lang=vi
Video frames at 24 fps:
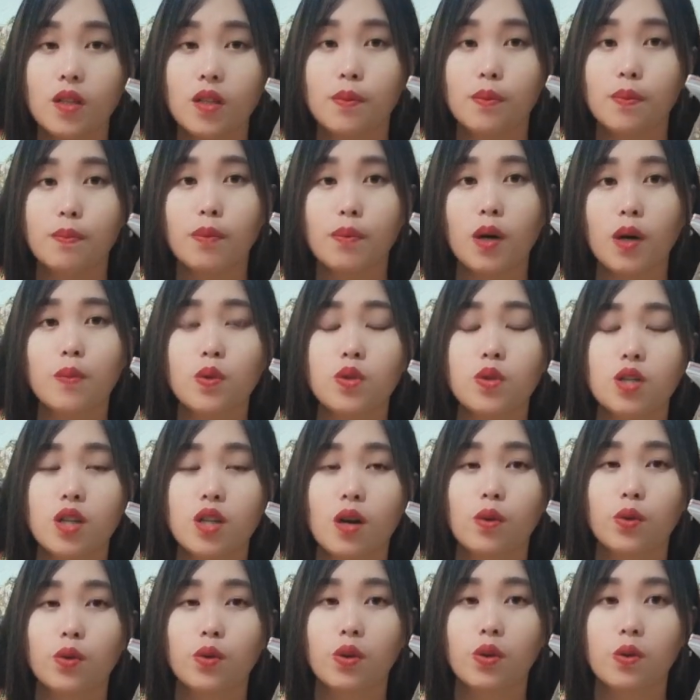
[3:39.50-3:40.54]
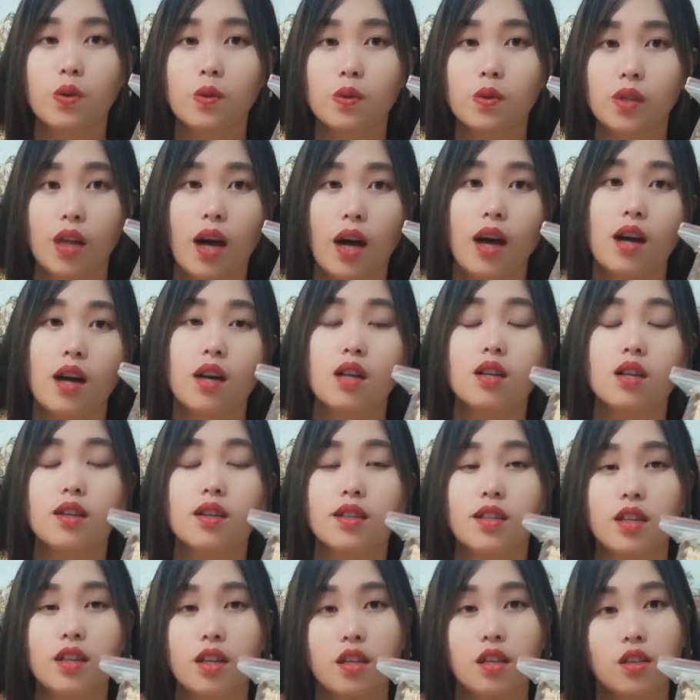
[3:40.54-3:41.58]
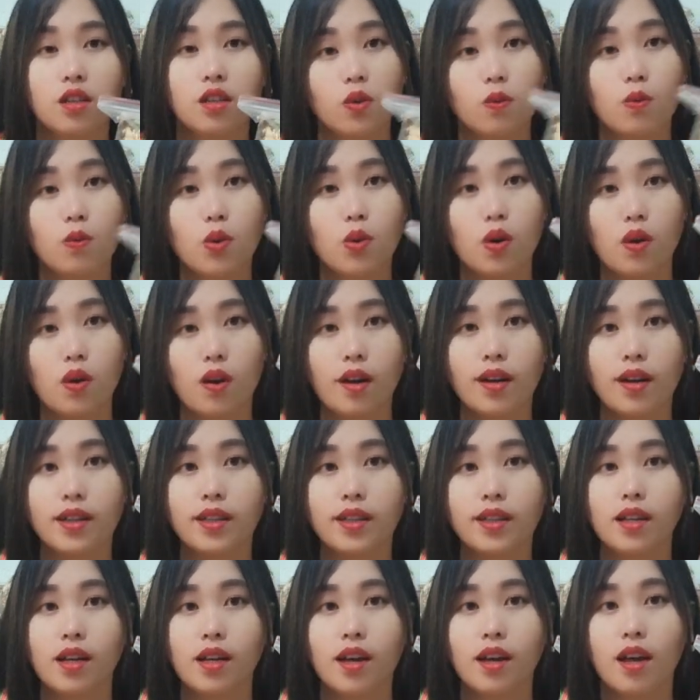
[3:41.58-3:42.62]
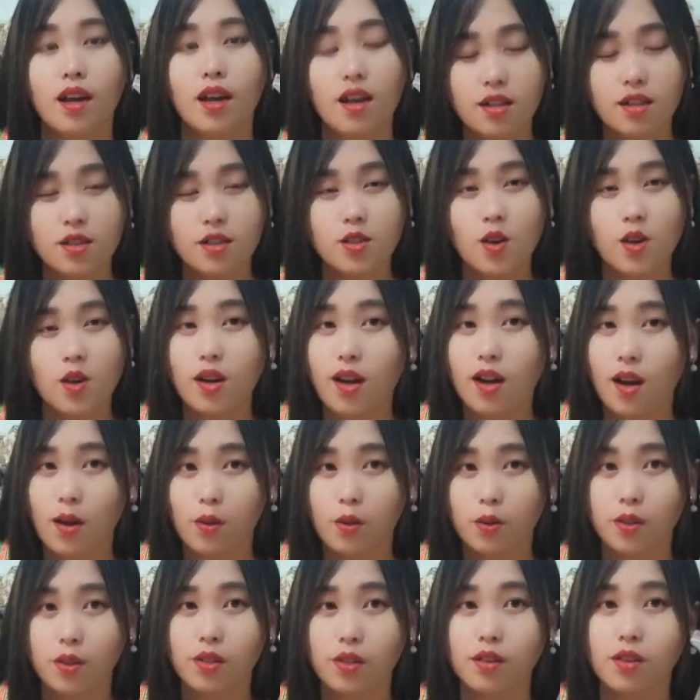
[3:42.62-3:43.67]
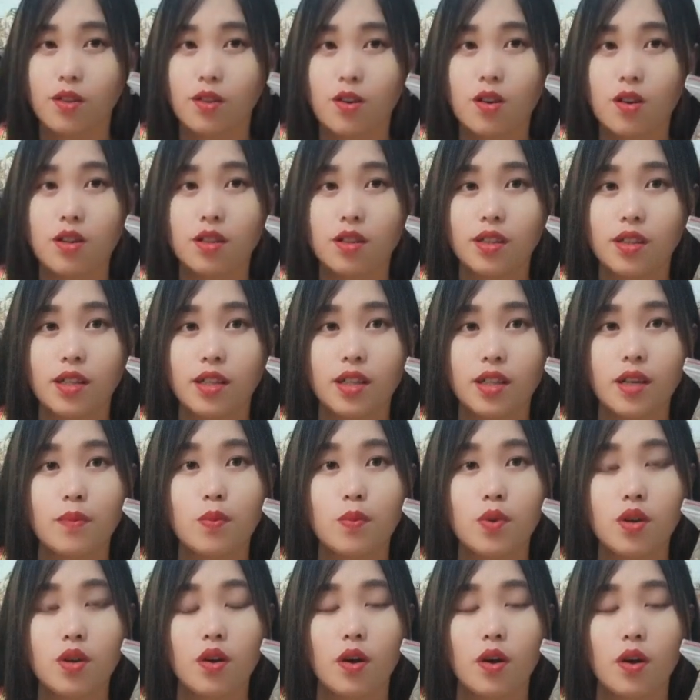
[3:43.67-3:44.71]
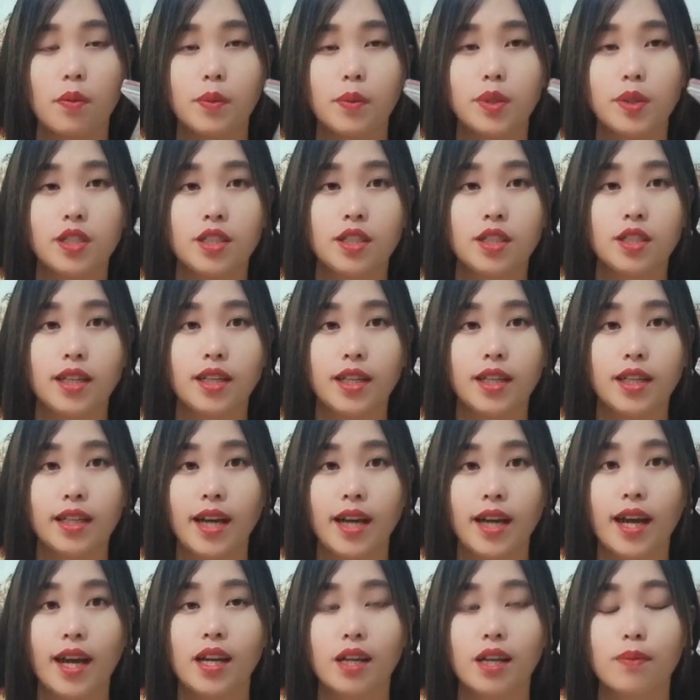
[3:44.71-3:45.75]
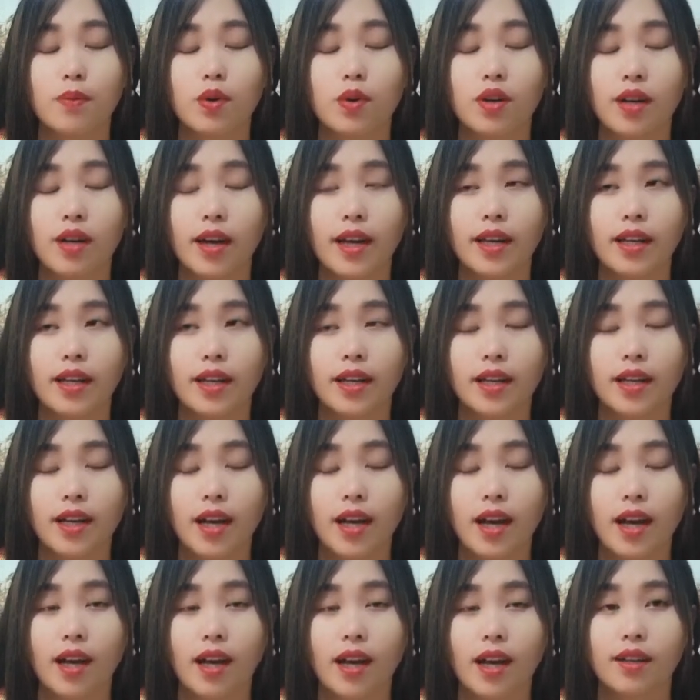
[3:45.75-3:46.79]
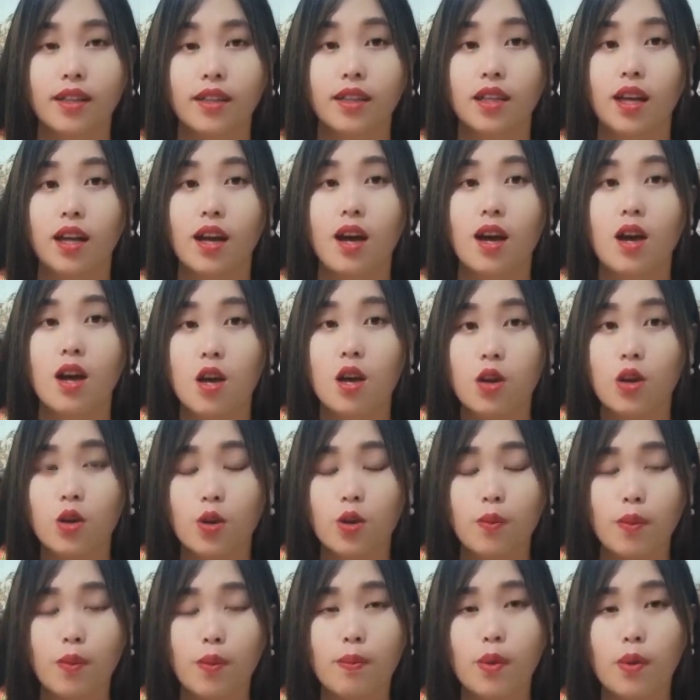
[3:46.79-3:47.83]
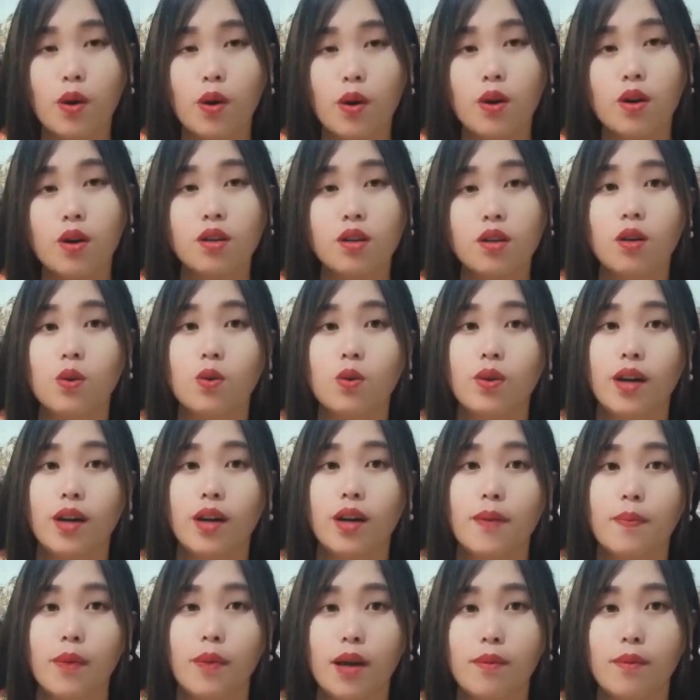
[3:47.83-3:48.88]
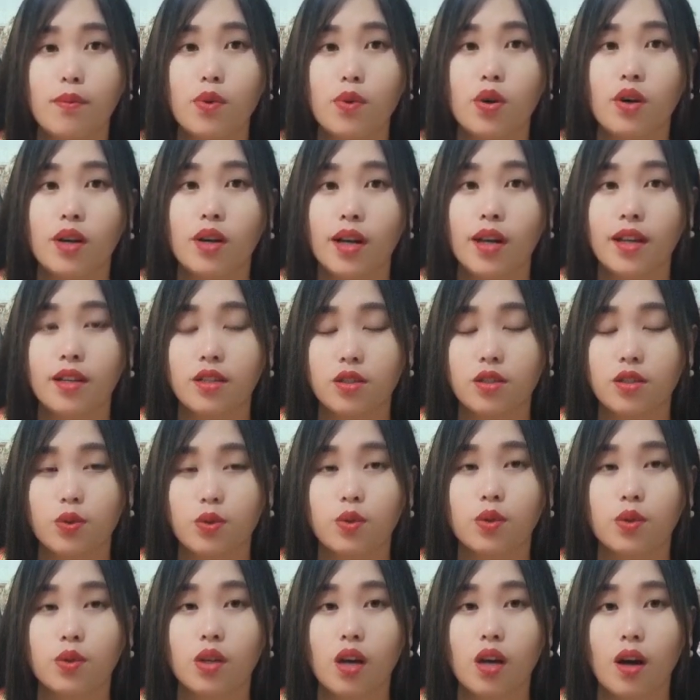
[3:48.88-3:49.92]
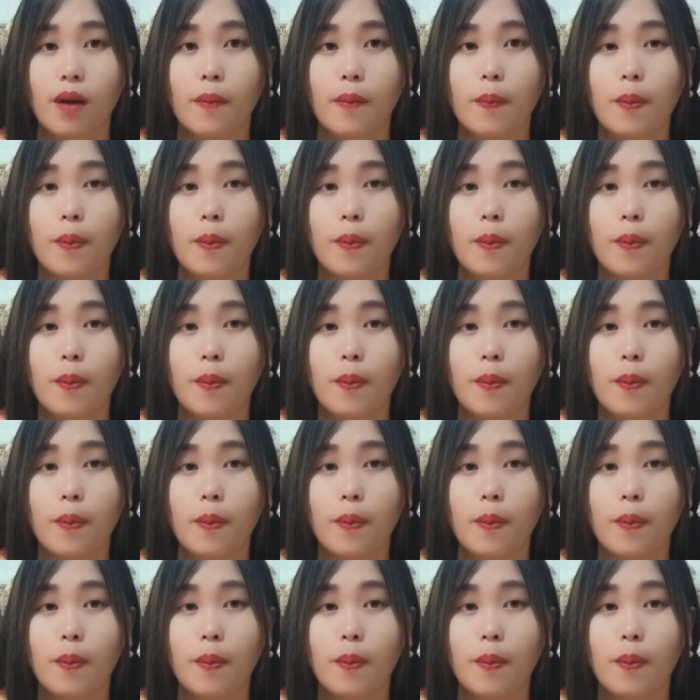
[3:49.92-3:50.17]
mó một trao đun đỡ nó chạy này dùng mua khỏi tiền gió khảo to to thì mua khỏi muốn chỉ gần gà lên mó cái gần gà lời tiền dùng mó mó có lú cá plám mò đây chú nó nhở